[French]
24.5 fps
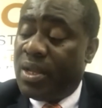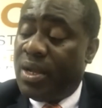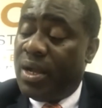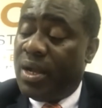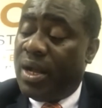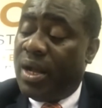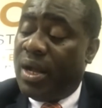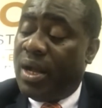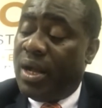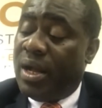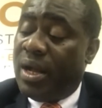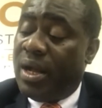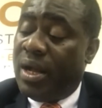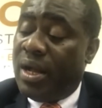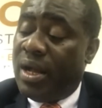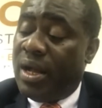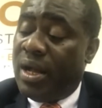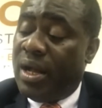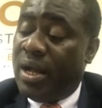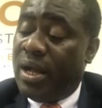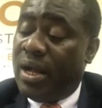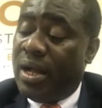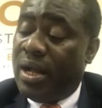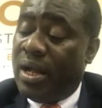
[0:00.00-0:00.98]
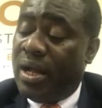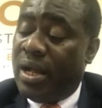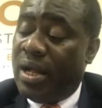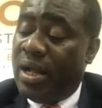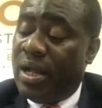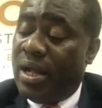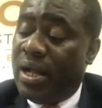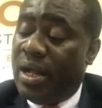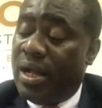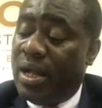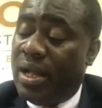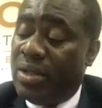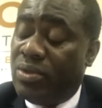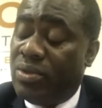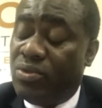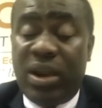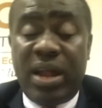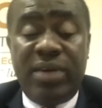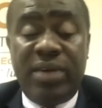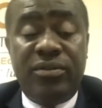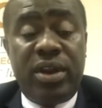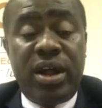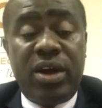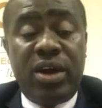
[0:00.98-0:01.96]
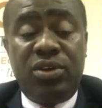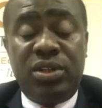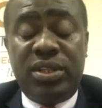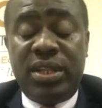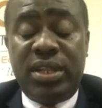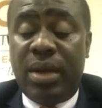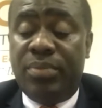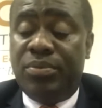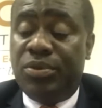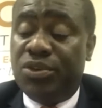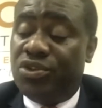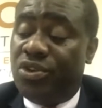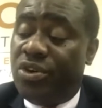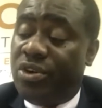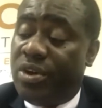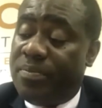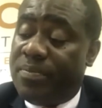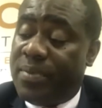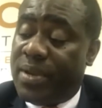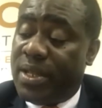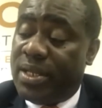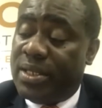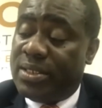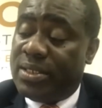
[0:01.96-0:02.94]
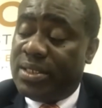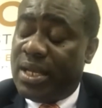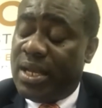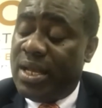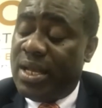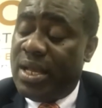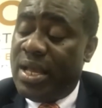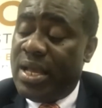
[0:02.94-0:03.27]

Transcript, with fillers: Euh, nous l'avons rencontré à plusieurs reprises.